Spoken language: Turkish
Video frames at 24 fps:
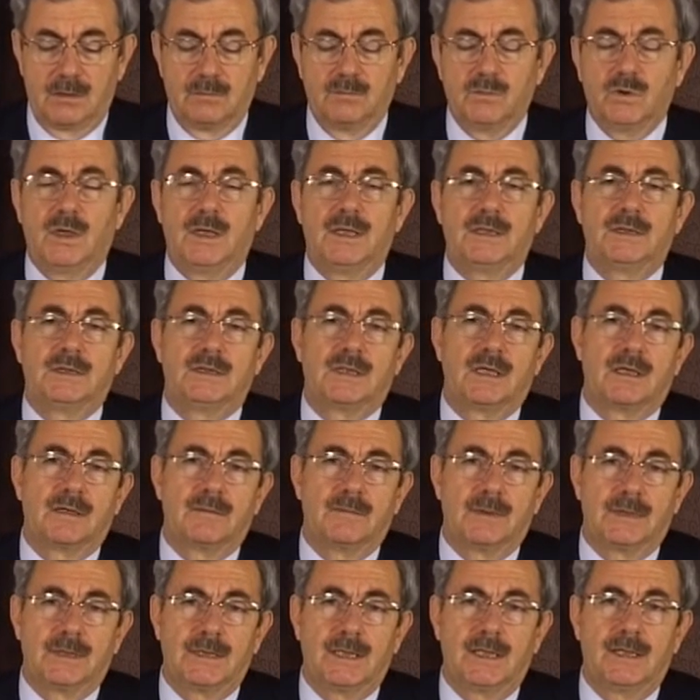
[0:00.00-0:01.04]
Bu ayet-i
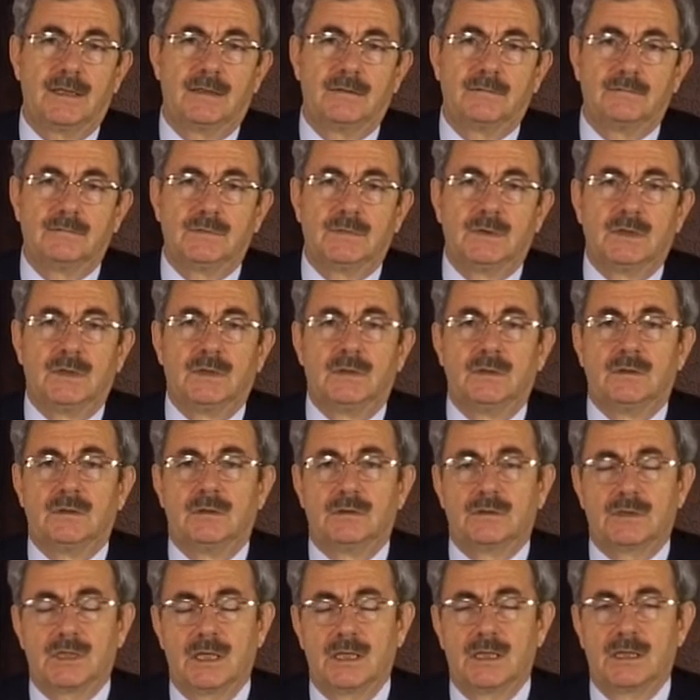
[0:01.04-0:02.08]
kerimede
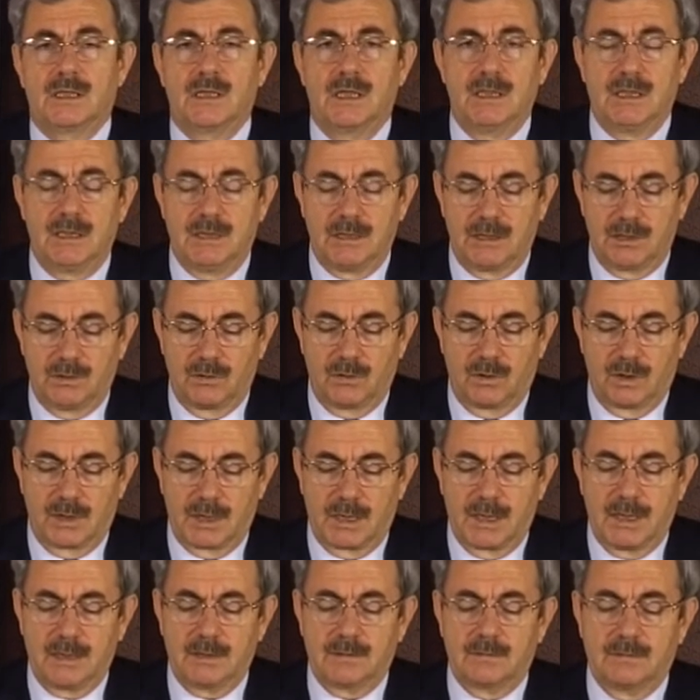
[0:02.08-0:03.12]
sadaka ile ilgili
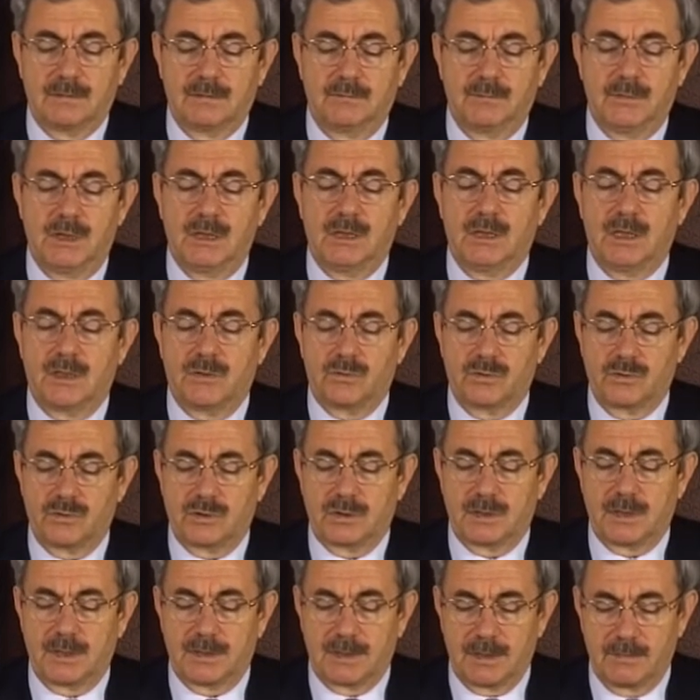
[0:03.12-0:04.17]
olarak birkaç
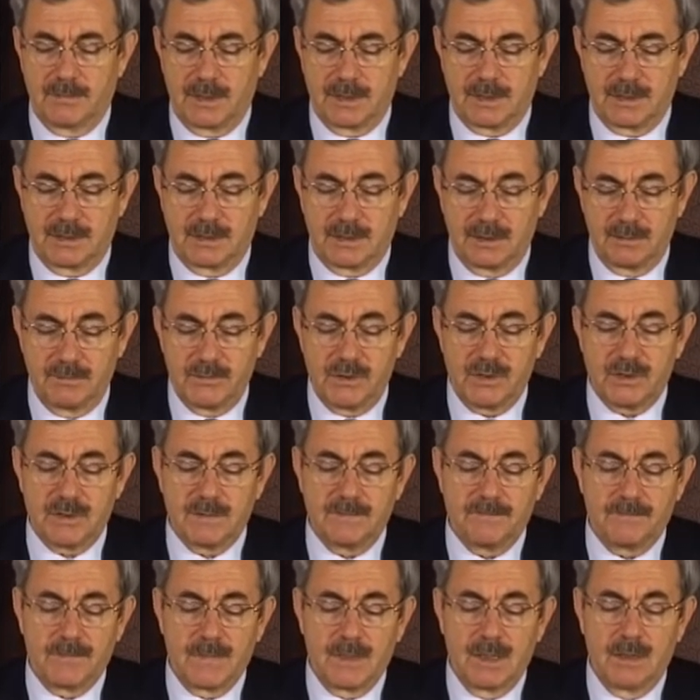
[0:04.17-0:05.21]
hususa temas edilmiş.
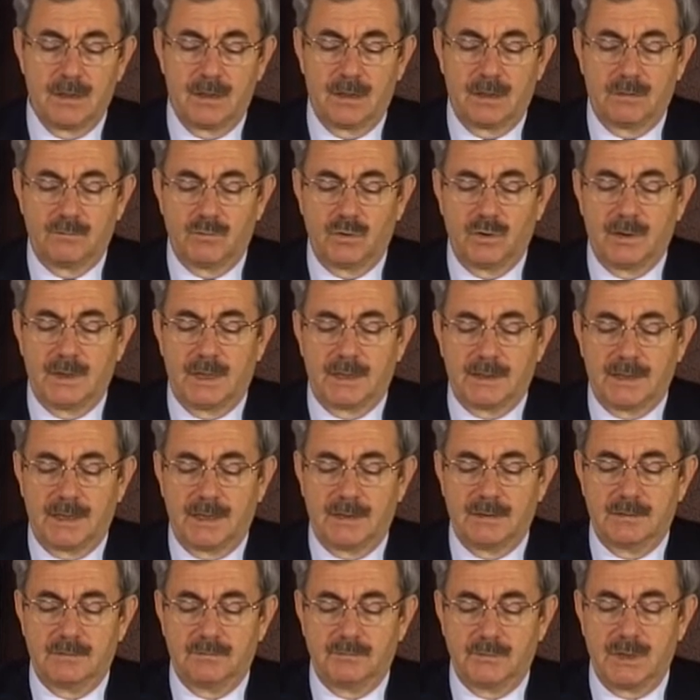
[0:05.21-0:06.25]

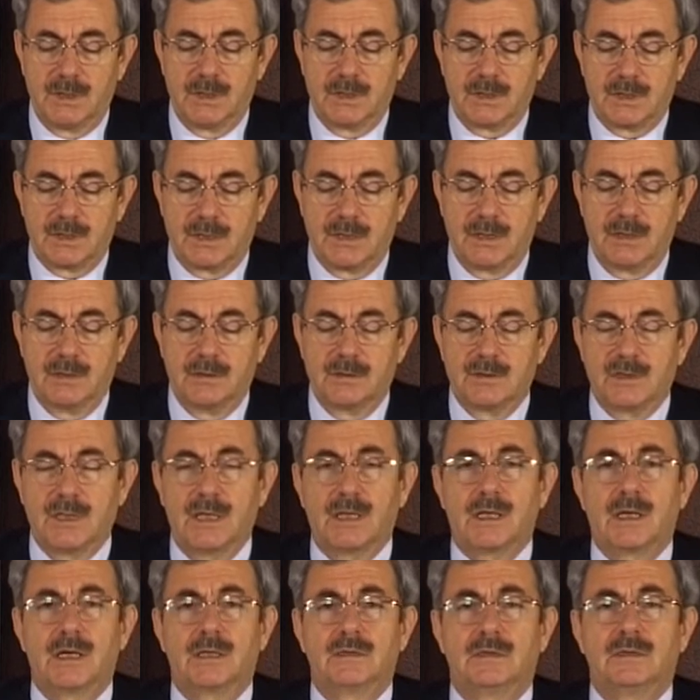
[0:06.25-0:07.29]
Bunlardan birisi
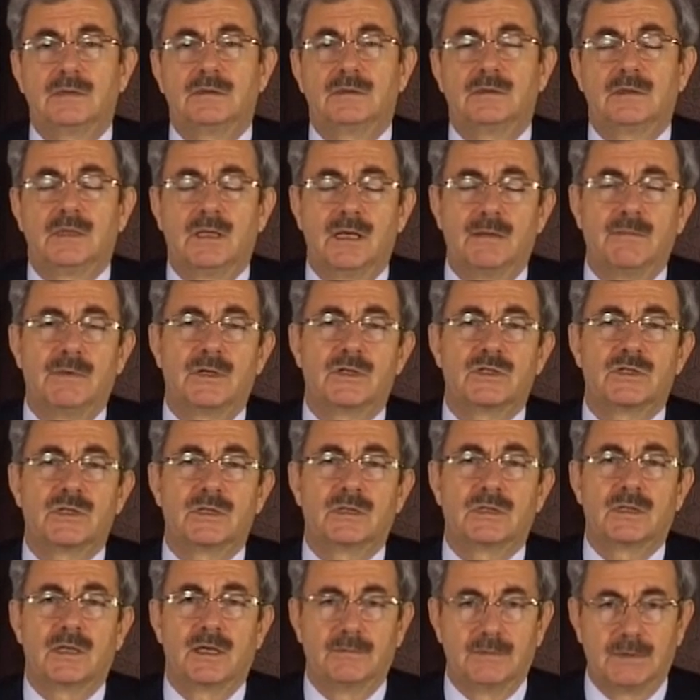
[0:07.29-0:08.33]
zekatın hem
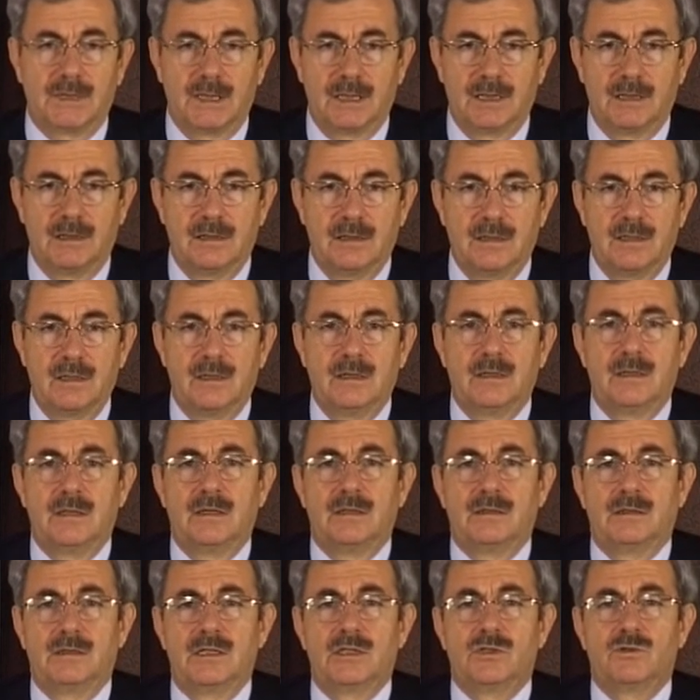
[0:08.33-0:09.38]
açık hem de
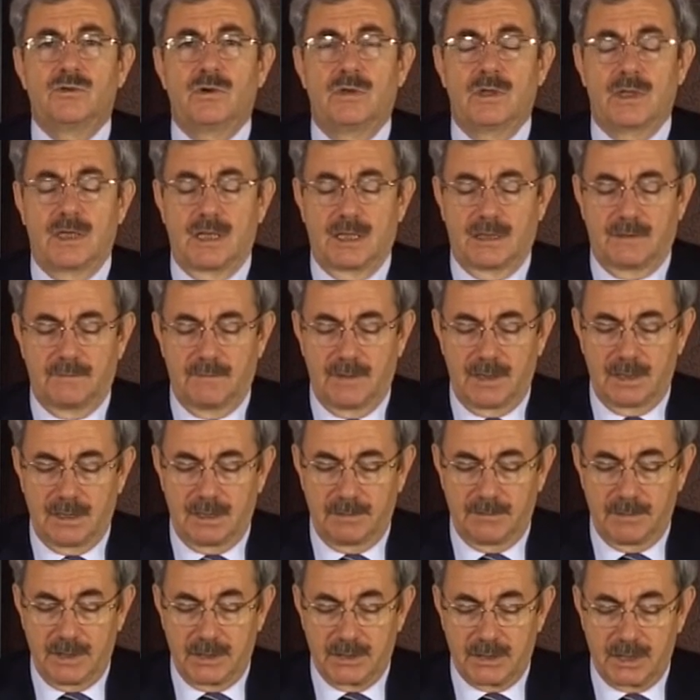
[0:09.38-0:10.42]
gizli olarak
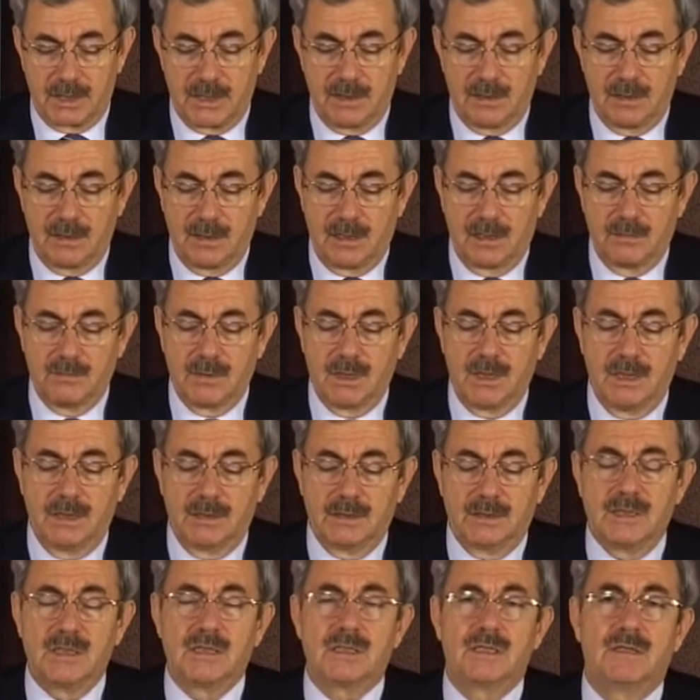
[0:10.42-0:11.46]
verilebileceği ama
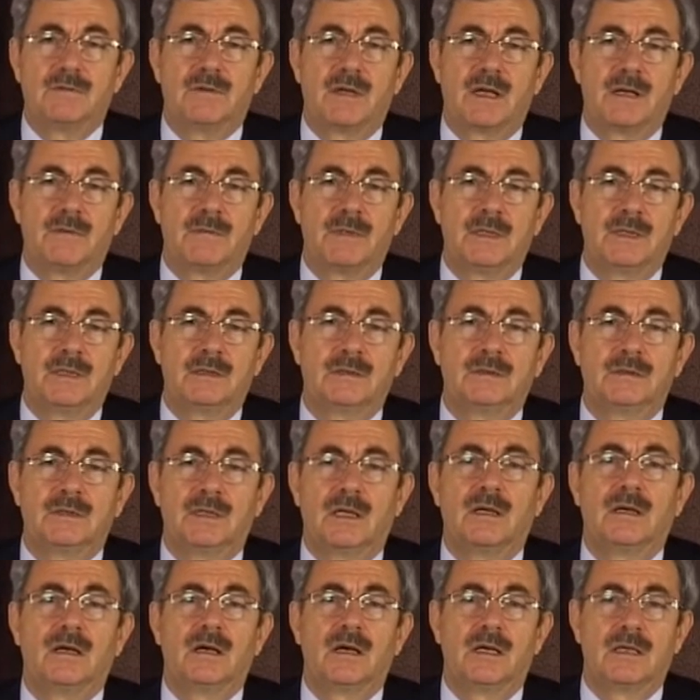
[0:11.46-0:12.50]
gizli vermenin
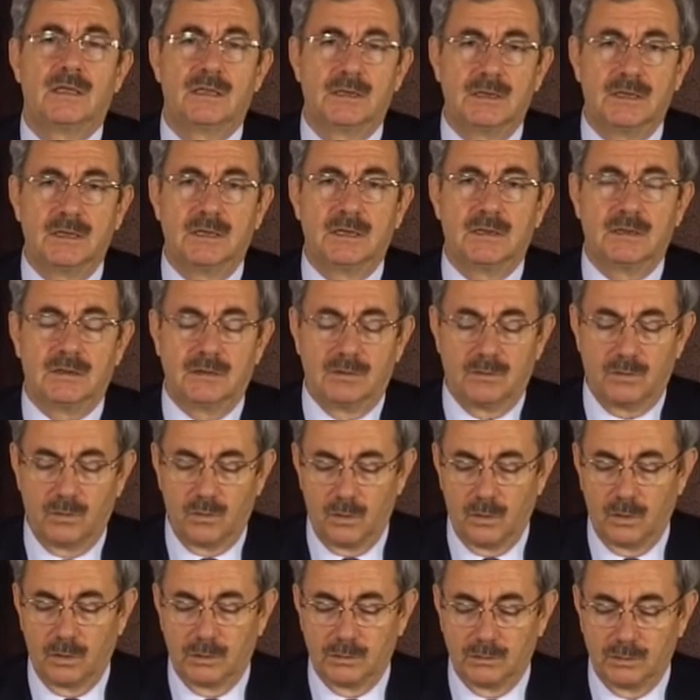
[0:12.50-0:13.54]
daha hayırlı
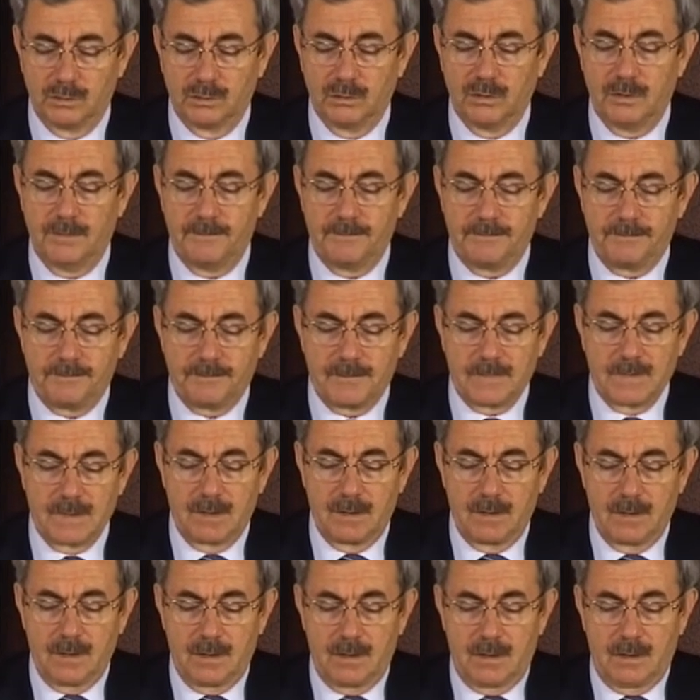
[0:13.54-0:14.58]
olduğu
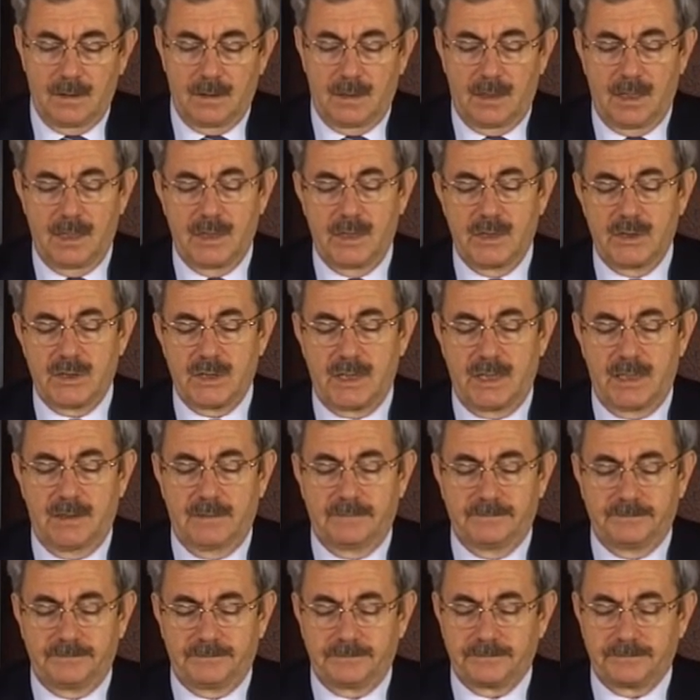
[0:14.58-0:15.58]
Ayrıca